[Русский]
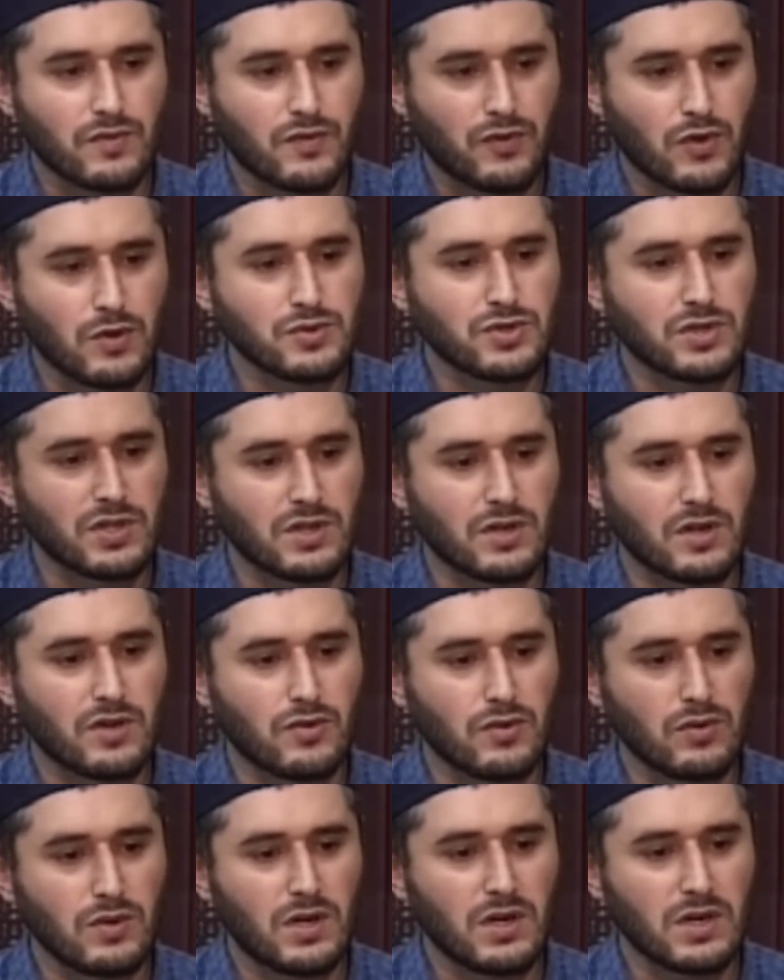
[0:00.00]
о том, что это
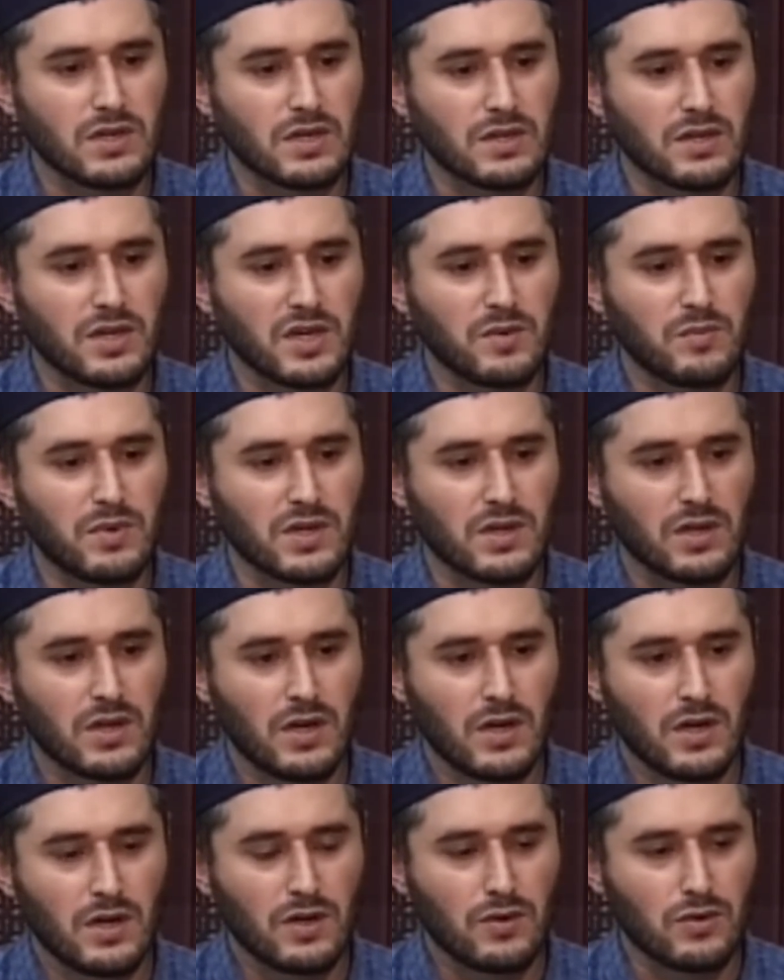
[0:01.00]
хула, этот рибат,
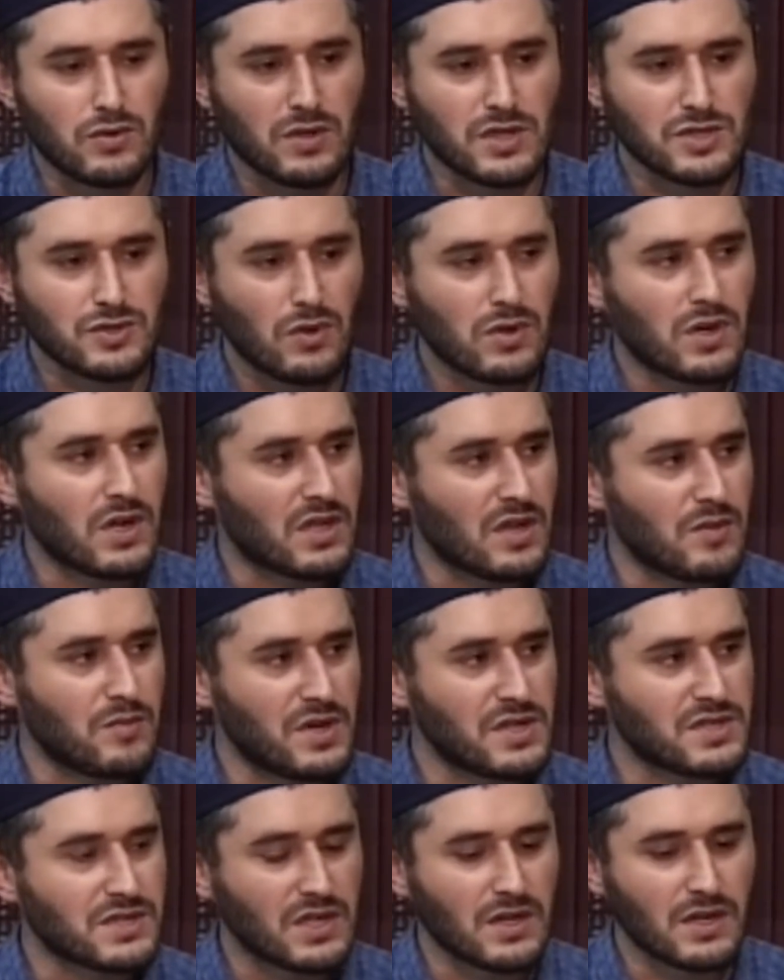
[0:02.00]
вот насколько это
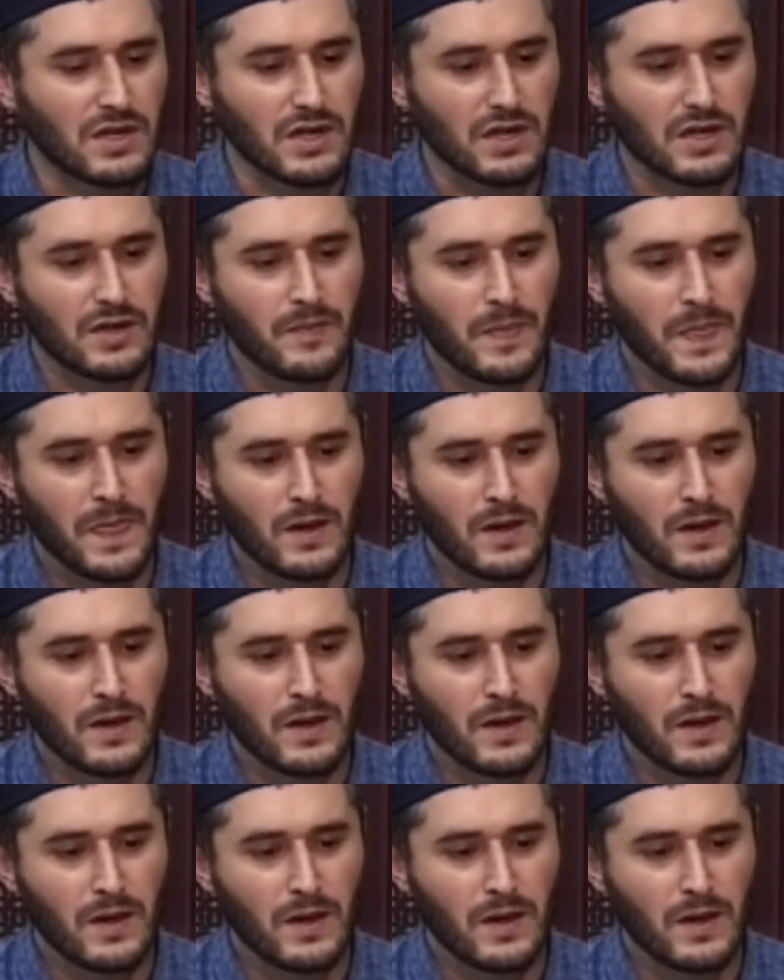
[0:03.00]
мерзкий грех.